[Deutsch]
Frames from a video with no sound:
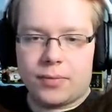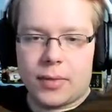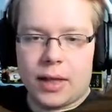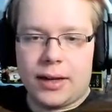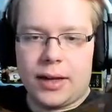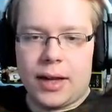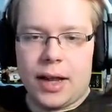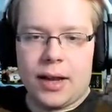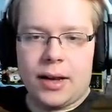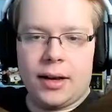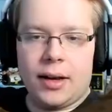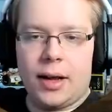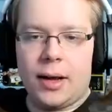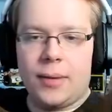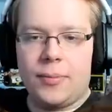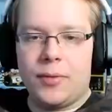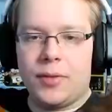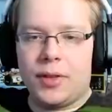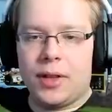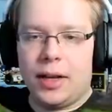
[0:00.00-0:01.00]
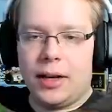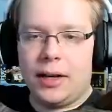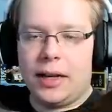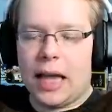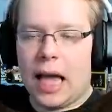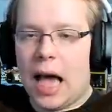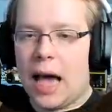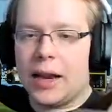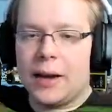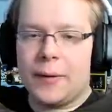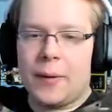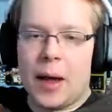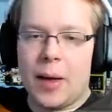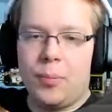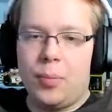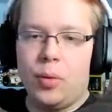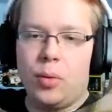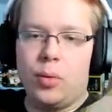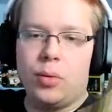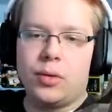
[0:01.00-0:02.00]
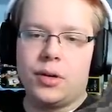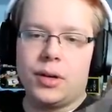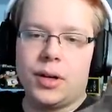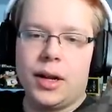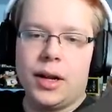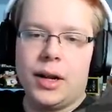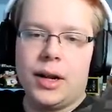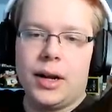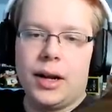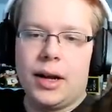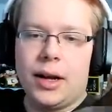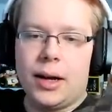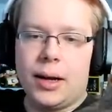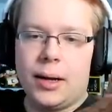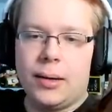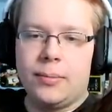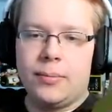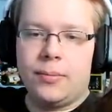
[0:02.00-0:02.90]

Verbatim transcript: Denn ähm, wir sind gerade an einem Punkt, ähm,